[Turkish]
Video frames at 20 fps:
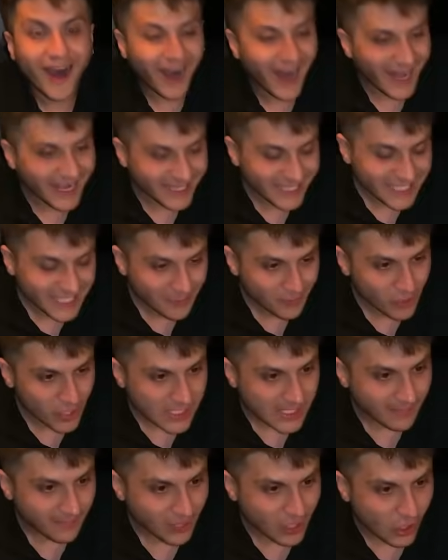Arkadaşlar bu
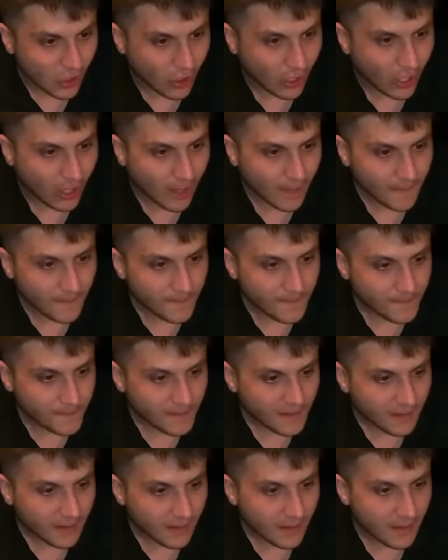nasıl video?
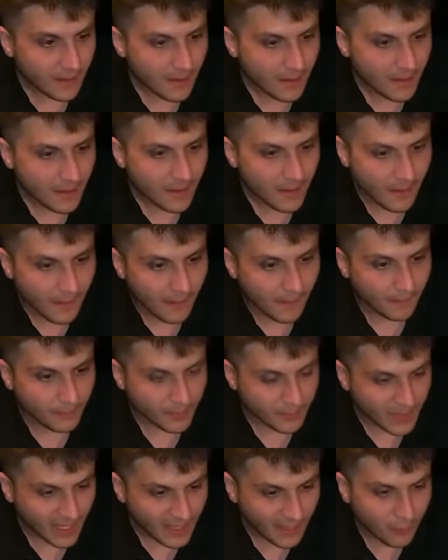
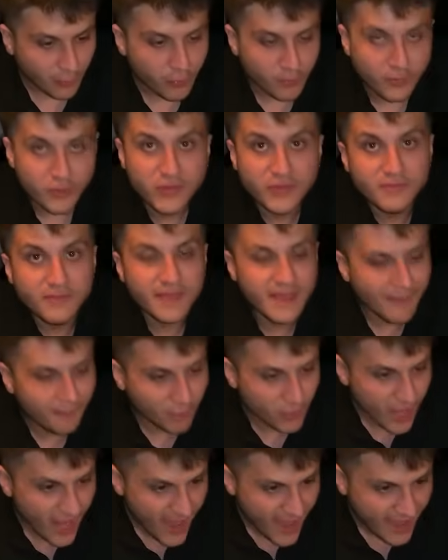Bir dakika bu e,
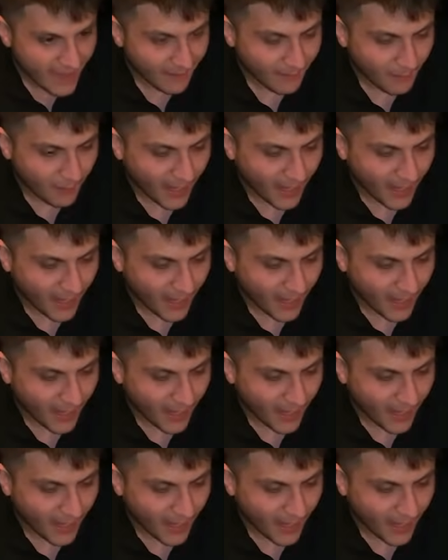bu ne?